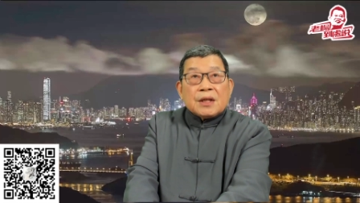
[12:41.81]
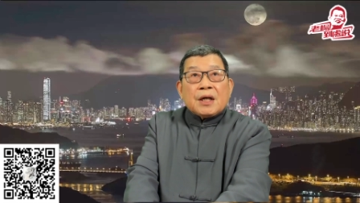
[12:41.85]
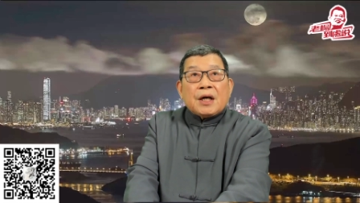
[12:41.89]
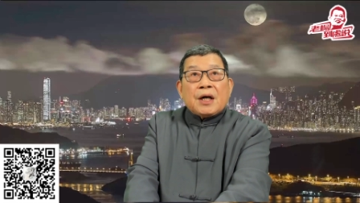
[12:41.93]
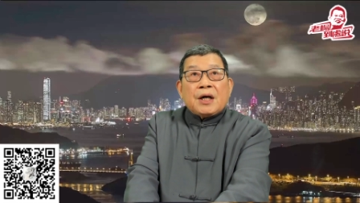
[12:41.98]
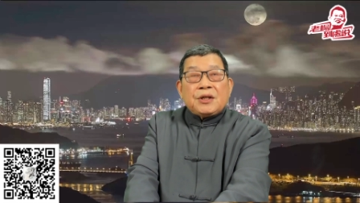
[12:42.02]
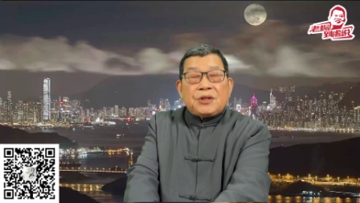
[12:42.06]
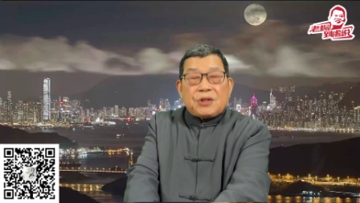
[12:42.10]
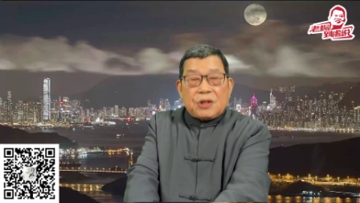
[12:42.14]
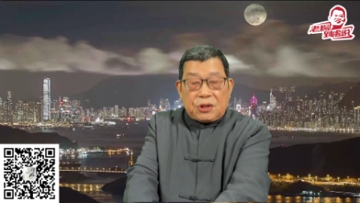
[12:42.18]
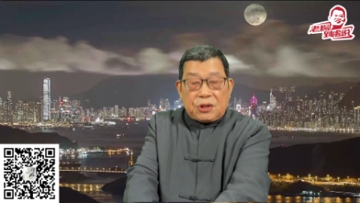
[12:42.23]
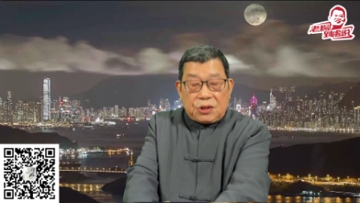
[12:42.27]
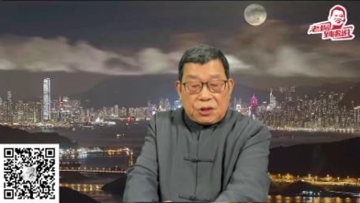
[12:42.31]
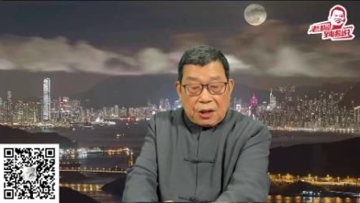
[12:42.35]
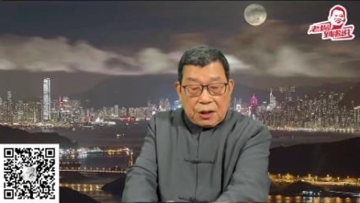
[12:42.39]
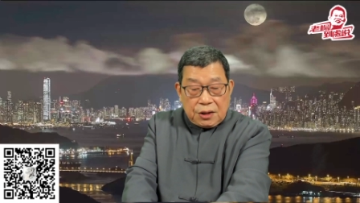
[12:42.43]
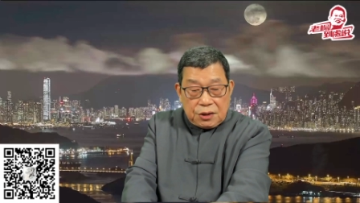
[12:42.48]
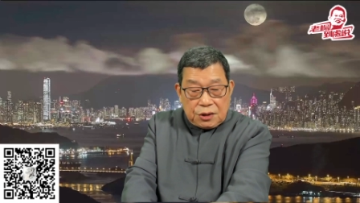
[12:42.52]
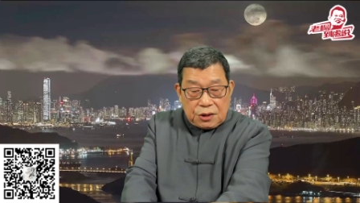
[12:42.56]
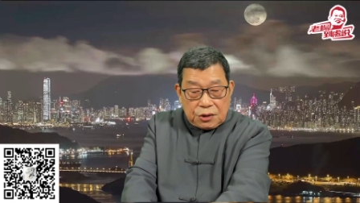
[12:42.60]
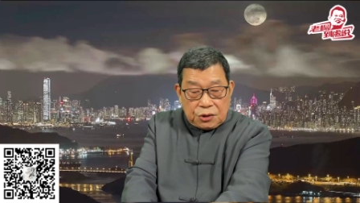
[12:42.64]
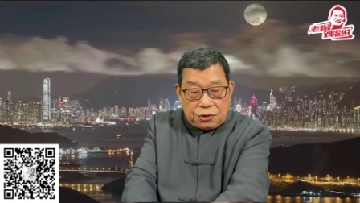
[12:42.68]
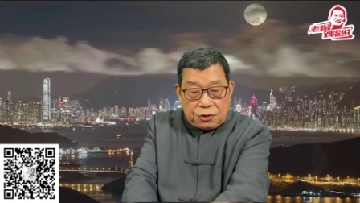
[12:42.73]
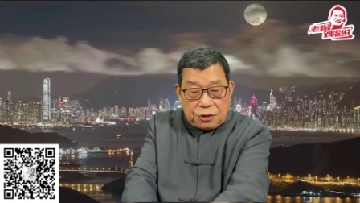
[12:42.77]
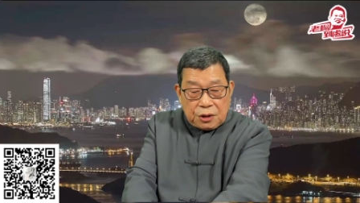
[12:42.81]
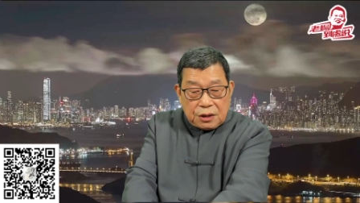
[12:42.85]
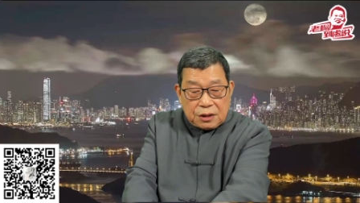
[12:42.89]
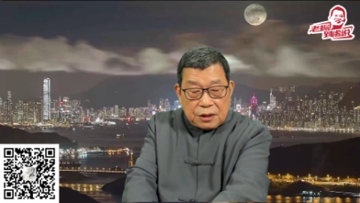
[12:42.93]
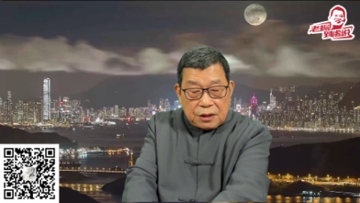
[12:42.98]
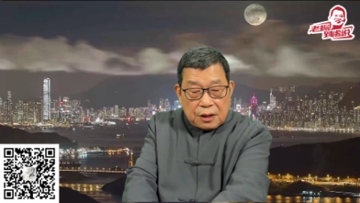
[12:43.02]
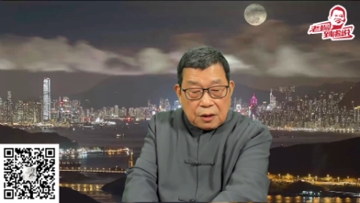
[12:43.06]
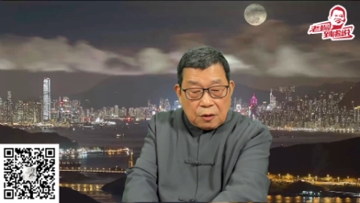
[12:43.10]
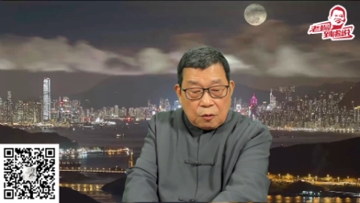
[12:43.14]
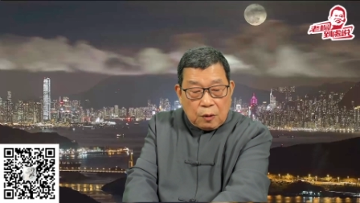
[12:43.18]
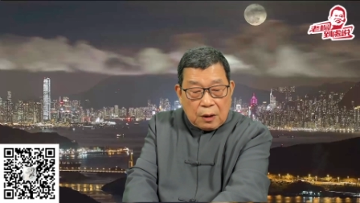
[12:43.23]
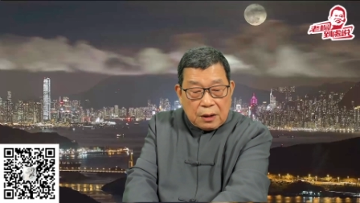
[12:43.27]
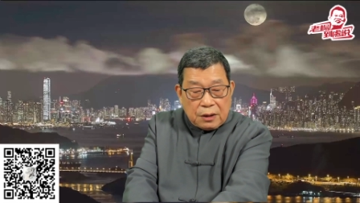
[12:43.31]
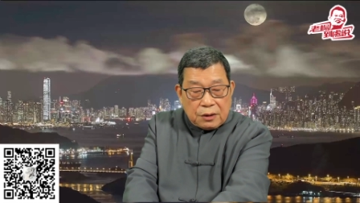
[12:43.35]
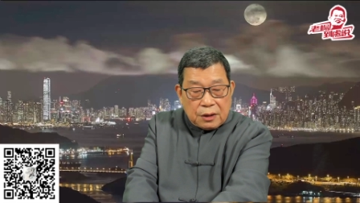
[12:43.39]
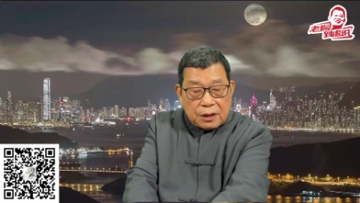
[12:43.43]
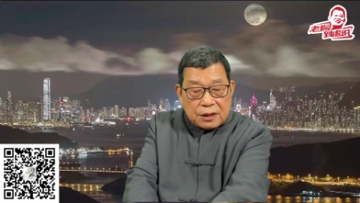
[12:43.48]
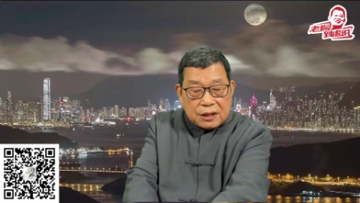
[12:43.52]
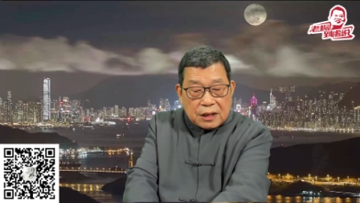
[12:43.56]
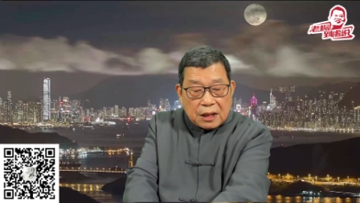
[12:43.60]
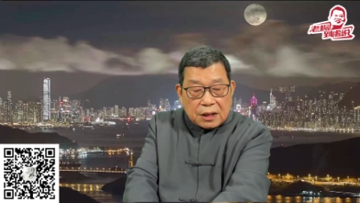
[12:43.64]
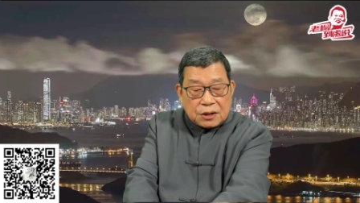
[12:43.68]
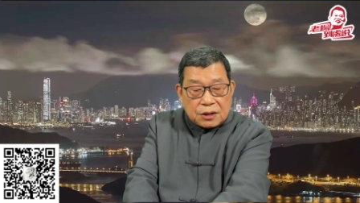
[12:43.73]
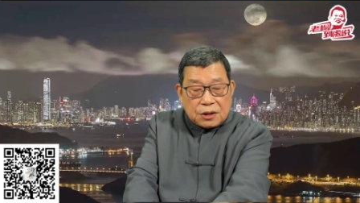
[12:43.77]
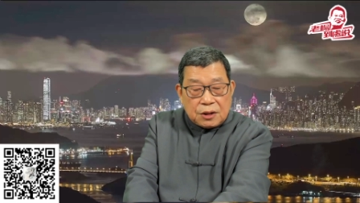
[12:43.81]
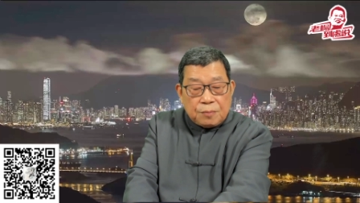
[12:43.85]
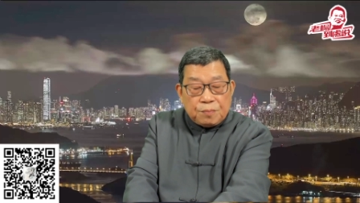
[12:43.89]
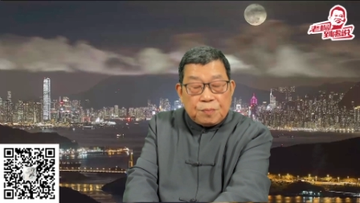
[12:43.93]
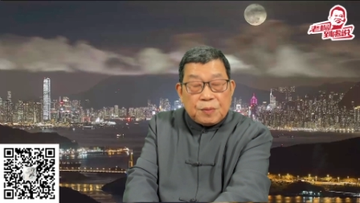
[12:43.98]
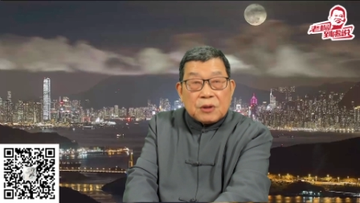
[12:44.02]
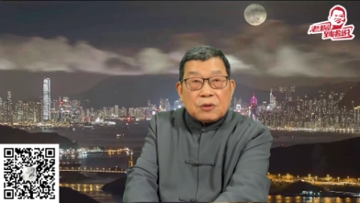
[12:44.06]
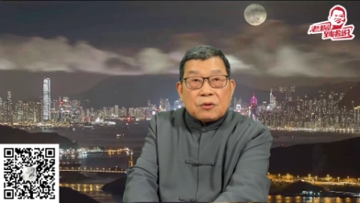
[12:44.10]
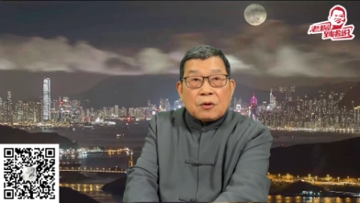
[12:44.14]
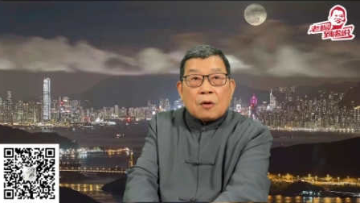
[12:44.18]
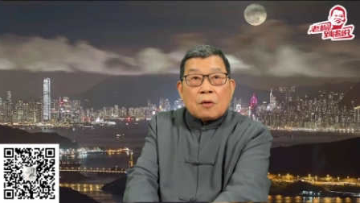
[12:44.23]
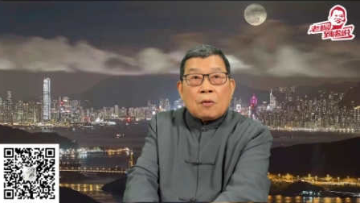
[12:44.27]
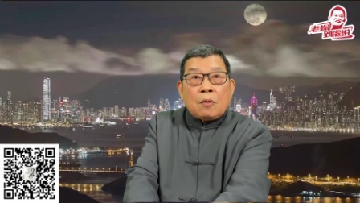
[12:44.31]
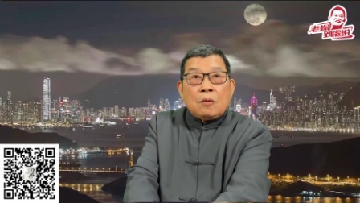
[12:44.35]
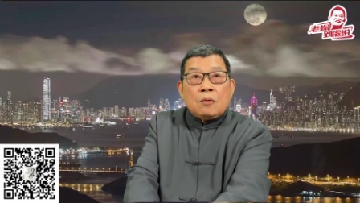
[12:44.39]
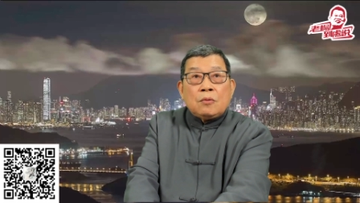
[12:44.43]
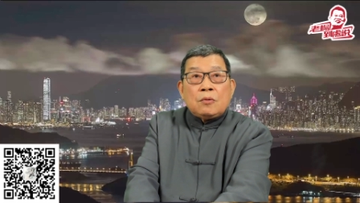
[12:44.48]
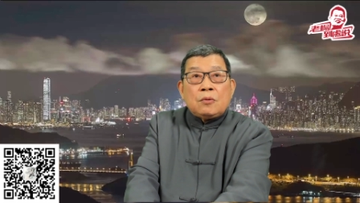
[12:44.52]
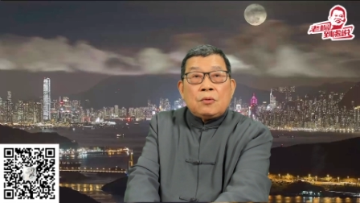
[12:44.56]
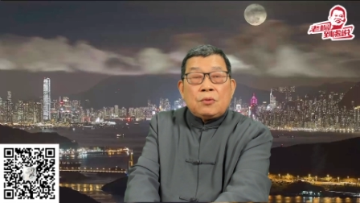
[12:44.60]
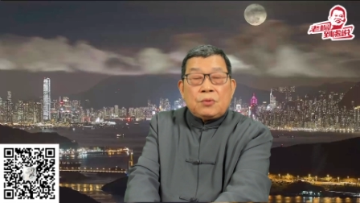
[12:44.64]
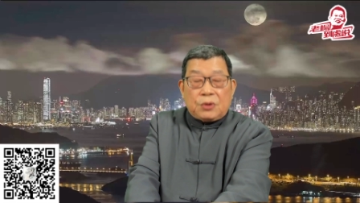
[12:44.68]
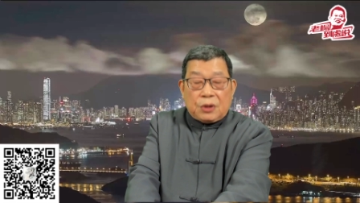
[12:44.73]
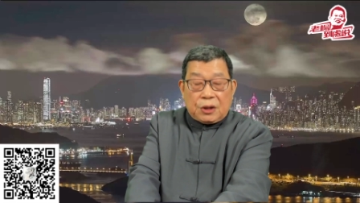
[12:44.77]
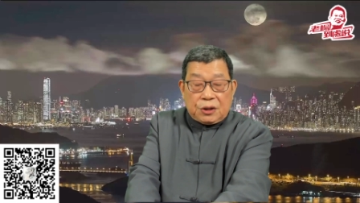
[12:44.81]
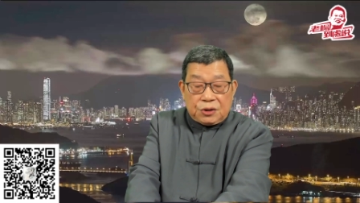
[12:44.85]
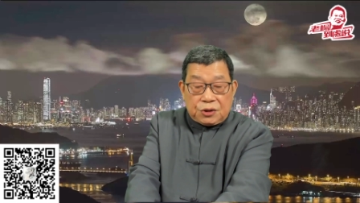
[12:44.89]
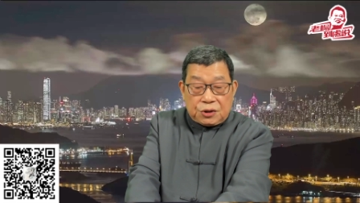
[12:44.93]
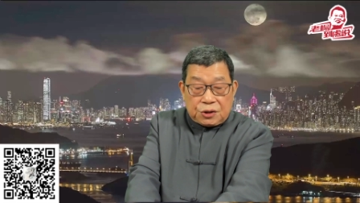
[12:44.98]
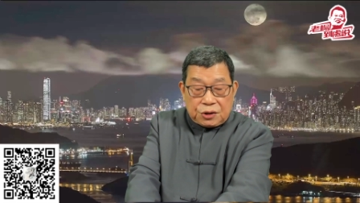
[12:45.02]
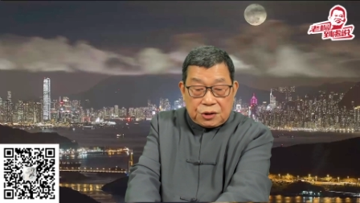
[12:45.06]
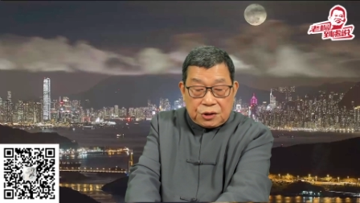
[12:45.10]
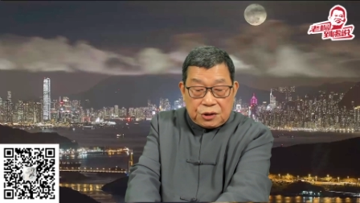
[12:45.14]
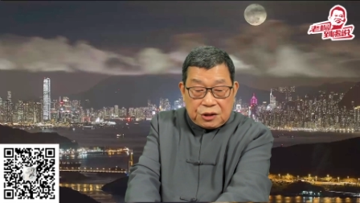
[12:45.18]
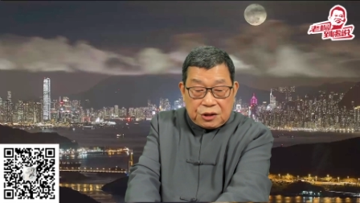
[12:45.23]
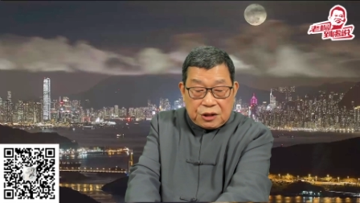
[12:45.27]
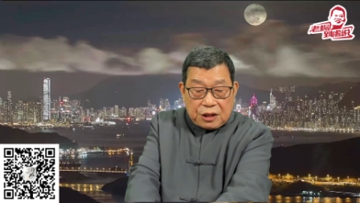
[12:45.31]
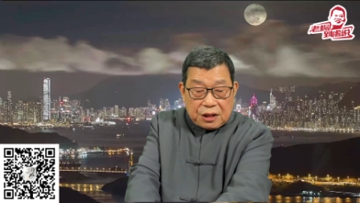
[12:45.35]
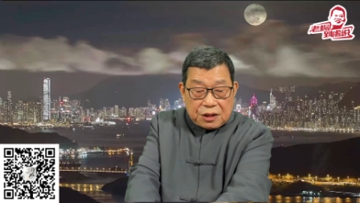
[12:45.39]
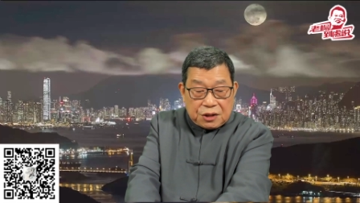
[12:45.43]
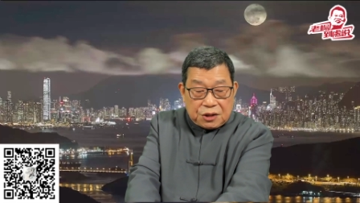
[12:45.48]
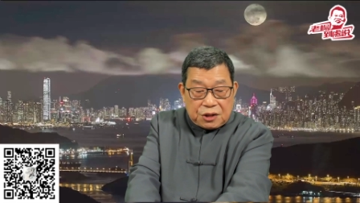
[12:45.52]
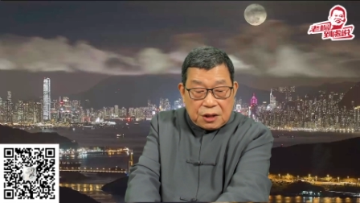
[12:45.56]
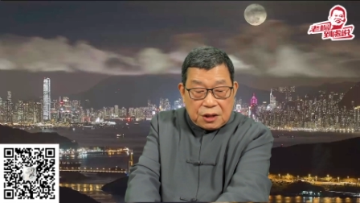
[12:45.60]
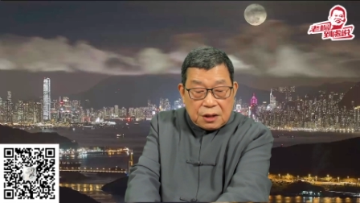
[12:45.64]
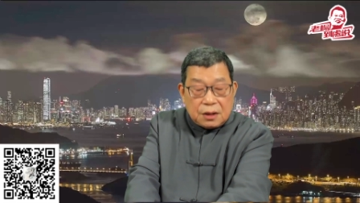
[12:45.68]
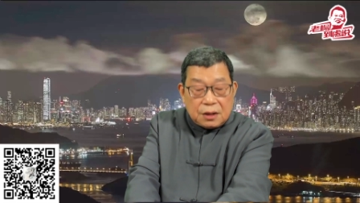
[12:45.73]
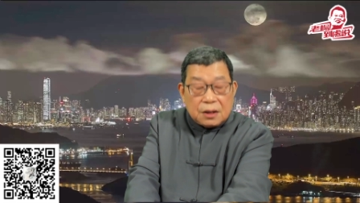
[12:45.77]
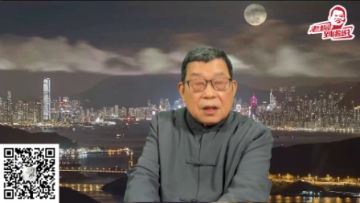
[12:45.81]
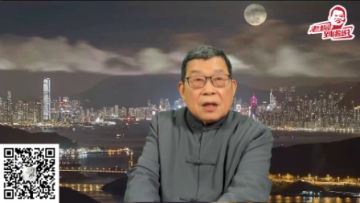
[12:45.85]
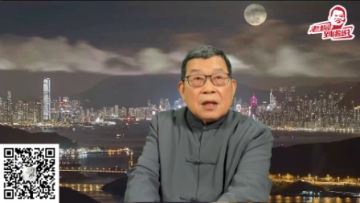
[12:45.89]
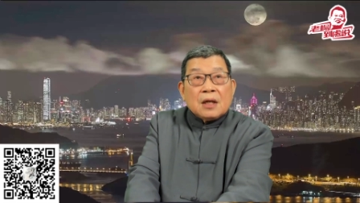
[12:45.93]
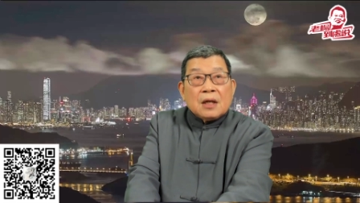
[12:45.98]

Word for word: 而一些城市削减了官员的奖金，并对公务员实施减薪。